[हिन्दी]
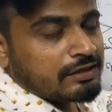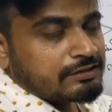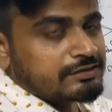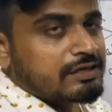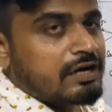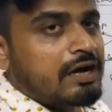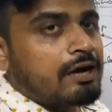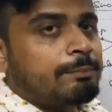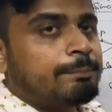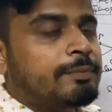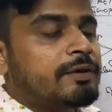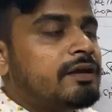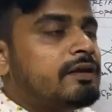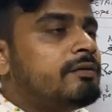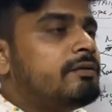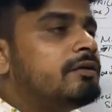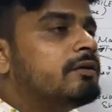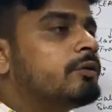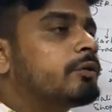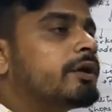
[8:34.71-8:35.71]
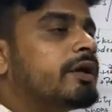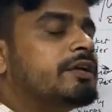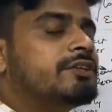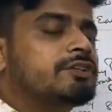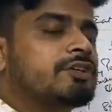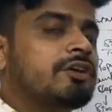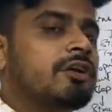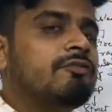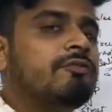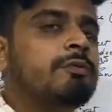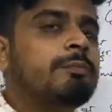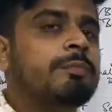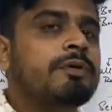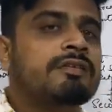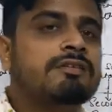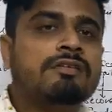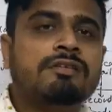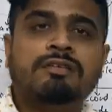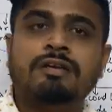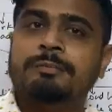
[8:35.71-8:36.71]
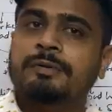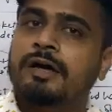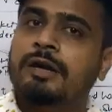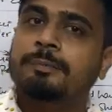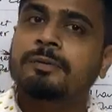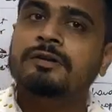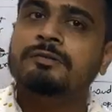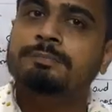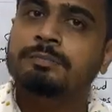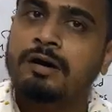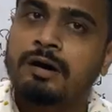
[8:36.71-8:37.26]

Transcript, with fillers: जहाँ पे लोकेशन ऑफ अ बिजनेस हमारे पास